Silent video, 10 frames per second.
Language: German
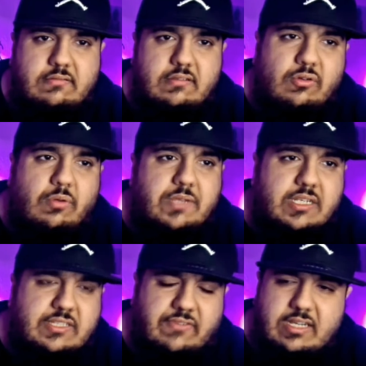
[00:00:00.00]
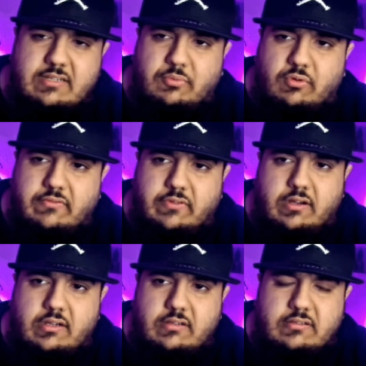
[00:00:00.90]
Dann kommt der zweite
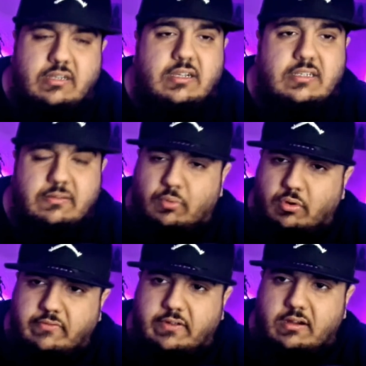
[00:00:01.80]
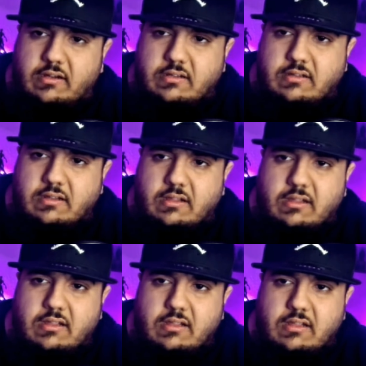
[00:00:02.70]
Bullenwagen, der dritte Bullenwagen,
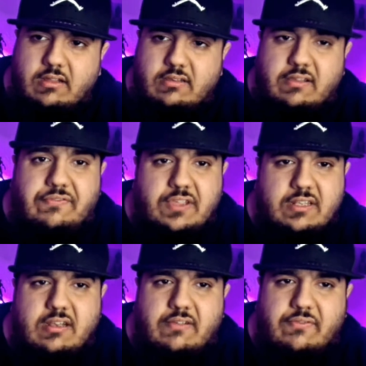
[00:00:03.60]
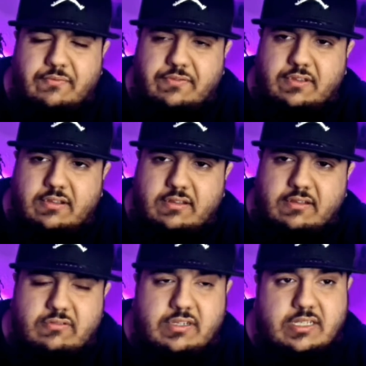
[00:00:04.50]
der vierte, der fünfte
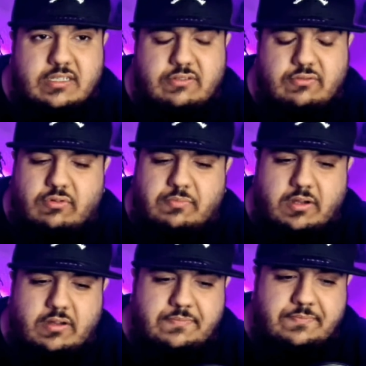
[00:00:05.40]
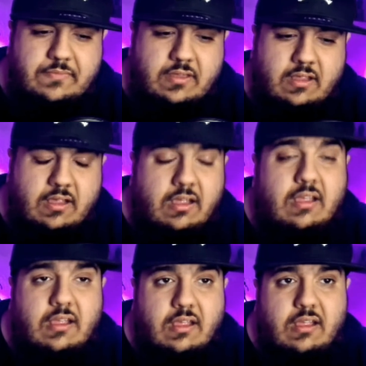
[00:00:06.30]
und die sagt so, guck mal,
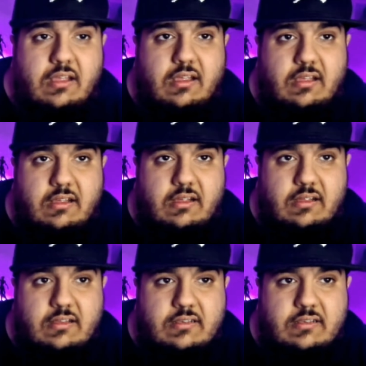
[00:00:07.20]
äh,